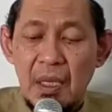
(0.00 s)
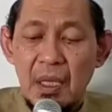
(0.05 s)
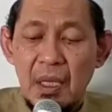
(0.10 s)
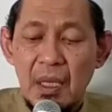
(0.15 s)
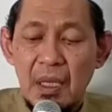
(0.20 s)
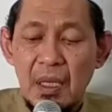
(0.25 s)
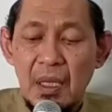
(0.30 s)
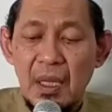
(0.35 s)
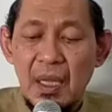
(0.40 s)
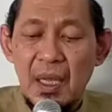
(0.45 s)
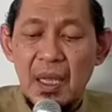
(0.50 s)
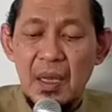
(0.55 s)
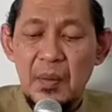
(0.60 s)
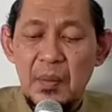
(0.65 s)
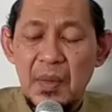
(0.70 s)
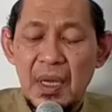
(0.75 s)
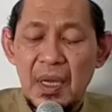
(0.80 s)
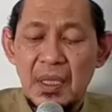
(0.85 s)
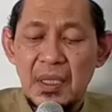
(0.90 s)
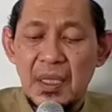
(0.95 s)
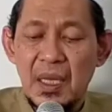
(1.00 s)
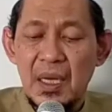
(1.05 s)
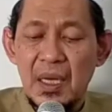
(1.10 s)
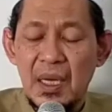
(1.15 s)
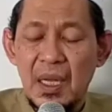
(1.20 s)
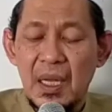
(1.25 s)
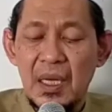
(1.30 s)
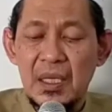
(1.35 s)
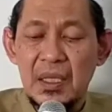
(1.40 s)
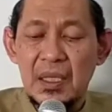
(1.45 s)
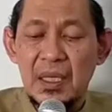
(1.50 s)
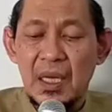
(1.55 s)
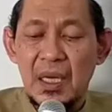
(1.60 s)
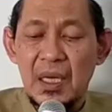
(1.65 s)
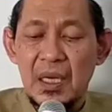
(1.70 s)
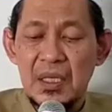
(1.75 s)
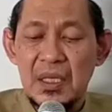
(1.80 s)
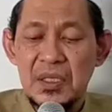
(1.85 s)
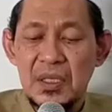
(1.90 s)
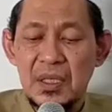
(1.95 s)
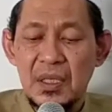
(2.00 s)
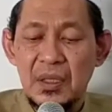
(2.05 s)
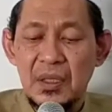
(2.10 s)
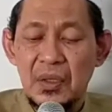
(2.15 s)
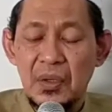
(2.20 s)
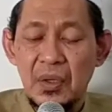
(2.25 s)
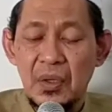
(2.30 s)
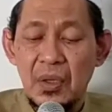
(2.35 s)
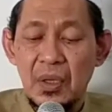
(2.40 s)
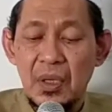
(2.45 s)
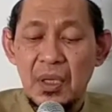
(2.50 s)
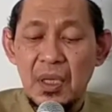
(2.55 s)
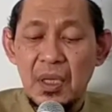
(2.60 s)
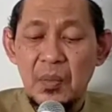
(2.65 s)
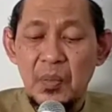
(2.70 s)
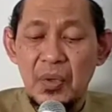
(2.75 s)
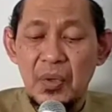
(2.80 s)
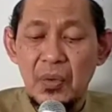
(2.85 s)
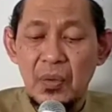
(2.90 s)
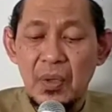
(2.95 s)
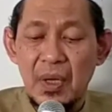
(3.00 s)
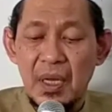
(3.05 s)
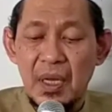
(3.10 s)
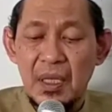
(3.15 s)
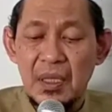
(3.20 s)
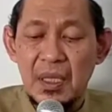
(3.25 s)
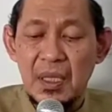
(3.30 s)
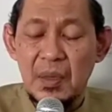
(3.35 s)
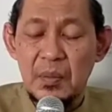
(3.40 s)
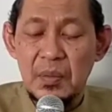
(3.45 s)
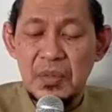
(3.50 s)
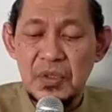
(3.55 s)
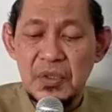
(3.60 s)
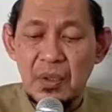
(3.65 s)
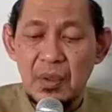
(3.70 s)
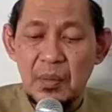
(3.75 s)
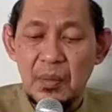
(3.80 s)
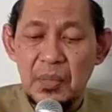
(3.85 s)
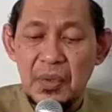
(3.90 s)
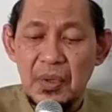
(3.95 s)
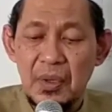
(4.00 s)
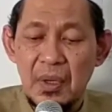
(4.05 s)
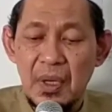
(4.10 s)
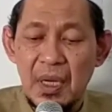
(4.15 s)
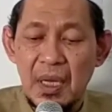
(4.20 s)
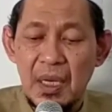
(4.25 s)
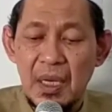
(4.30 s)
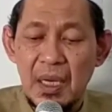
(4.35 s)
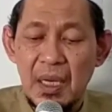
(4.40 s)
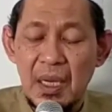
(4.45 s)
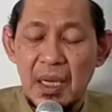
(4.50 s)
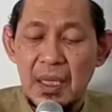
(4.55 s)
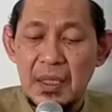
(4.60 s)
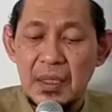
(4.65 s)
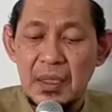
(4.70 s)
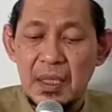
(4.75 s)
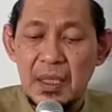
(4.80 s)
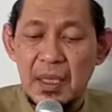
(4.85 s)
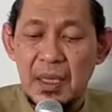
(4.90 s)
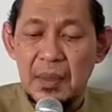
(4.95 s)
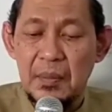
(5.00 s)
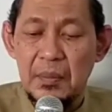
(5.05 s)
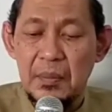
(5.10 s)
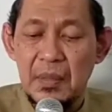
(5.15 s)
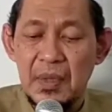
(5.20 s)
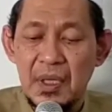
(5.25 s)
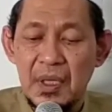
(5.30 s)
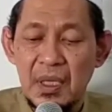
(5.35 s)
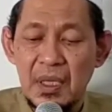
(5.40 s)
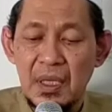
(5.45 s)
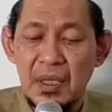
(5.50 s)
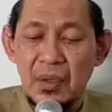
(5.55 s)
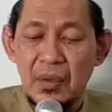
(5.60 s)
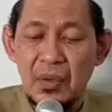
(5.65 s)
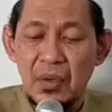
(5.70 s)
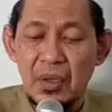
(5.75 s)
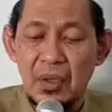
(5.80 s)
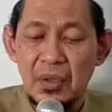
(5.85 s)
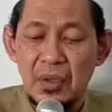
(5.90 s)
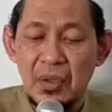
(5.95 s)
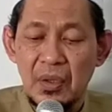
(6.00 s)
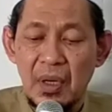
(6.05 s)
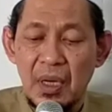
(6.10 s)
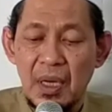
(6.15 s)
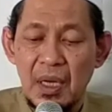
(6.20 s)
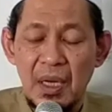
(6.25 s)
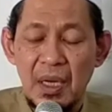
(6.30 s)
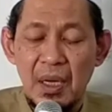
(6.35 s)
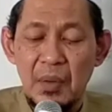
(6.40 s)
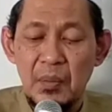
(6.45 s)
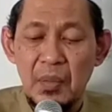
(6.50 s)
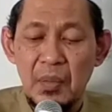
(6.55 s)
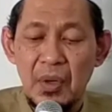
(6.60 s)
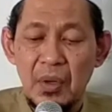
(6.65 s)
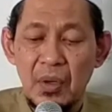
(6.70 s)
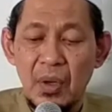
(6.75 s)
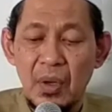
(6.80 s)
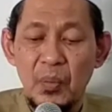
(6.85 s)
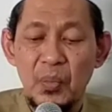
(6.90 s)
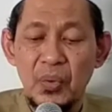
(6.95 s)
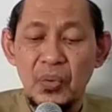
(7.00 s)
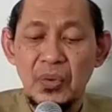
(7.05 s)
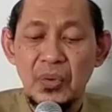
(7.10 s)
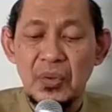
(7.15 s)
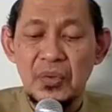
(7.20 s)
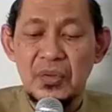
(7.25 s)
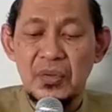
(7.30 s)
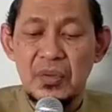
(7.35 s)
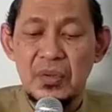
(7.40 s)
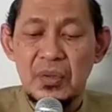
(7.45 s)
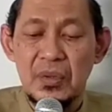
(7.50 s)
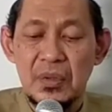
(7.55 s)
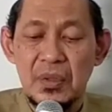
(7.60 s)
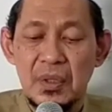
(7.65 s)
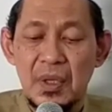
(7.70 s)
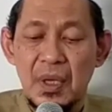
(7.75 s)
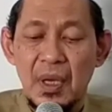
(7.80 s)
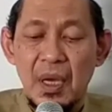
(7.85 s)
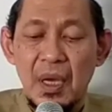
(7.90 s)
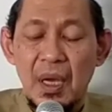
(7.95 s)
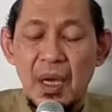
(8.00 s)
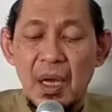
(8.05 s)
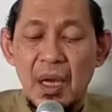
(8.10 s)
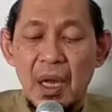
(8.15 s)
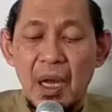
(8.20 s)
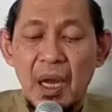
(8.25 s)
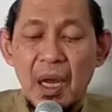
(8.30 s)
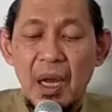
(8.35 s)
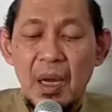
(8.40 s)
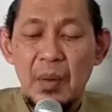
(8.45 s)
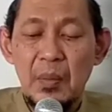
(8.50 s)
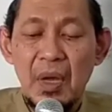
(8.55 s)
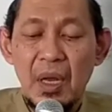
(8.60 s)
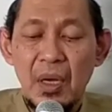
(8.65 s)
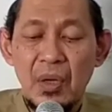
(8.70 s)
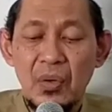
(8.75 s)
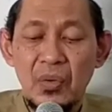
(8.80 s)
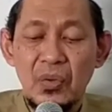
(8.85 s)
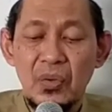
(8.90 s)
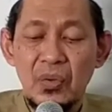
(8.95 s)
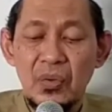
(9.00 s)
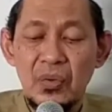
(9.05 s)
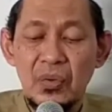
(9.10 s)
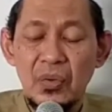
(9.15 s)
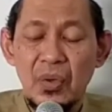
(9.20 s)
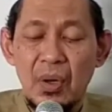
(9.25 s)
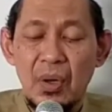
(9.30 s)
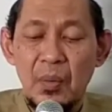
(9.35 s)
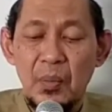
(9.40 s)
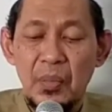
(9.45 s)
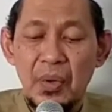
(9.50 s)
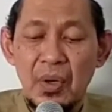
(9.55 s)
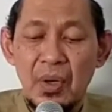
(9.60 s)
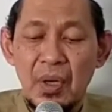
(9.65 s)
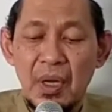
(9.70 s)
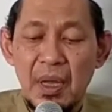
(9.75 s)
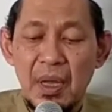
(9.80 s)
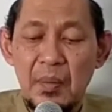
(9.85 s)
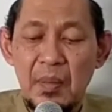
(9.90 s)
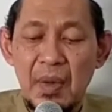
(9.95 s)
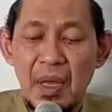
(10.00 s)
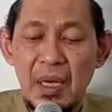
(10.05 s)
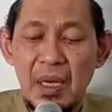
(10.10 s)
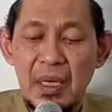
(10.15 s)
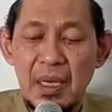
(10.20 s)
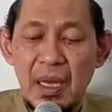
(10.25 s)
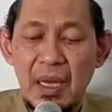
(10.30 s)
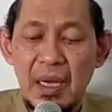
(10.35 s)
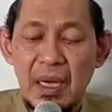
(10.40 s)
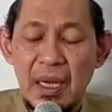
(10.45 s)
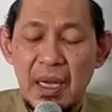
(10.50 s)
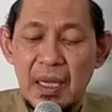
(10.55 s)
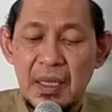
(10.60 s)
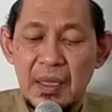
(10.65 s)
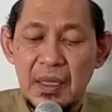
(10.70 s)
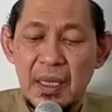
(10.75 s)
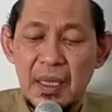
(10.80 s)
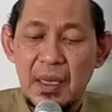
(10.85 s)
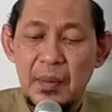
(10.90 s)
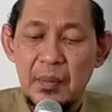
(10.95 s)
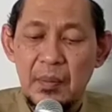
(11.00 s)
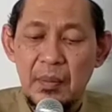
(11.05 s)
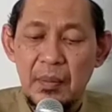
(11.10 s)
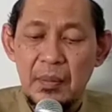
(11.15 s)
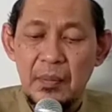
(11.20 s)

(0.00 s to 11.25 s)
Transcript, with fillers: Idza mata nalikane seto ibnu Adam sapa anak Adam ingqata'a mongko putus amaluhu opo ngamale anak Adam